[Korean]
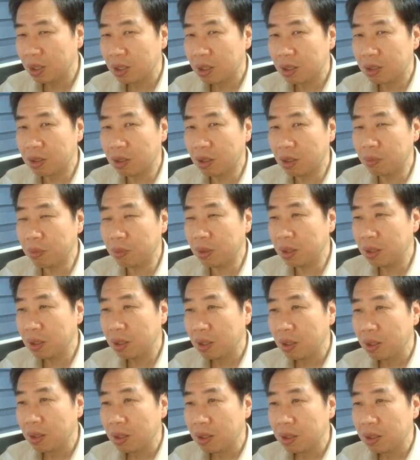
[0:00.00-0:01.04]
그러면
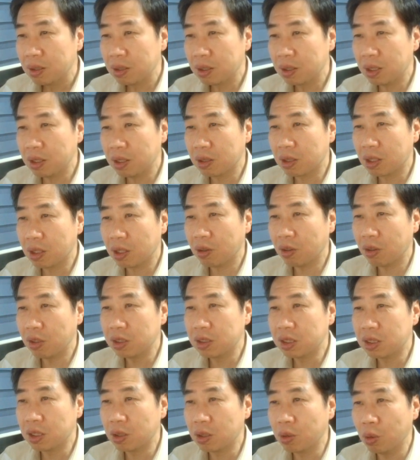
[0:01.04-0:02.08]
흙이 이렇게
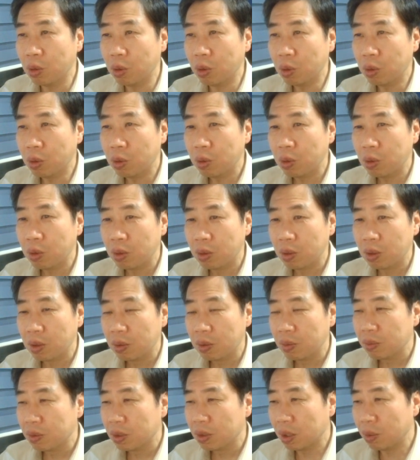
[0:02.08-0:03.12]
걸치고
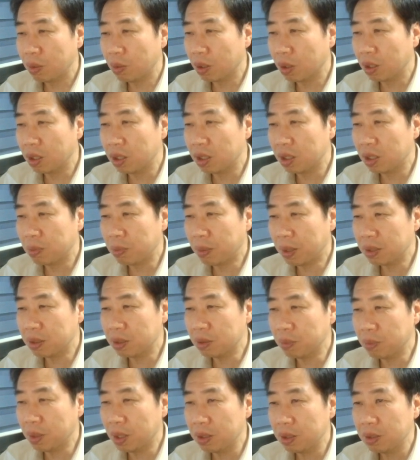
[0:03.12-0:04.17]
네, 여기를
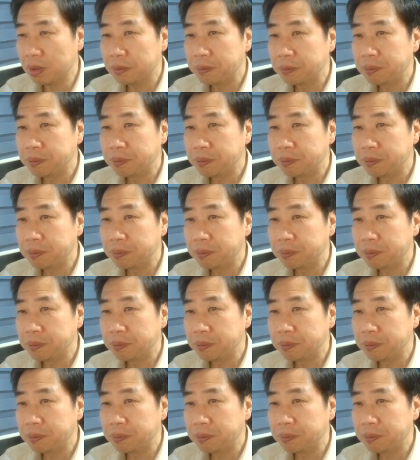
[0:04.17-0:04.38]
받으면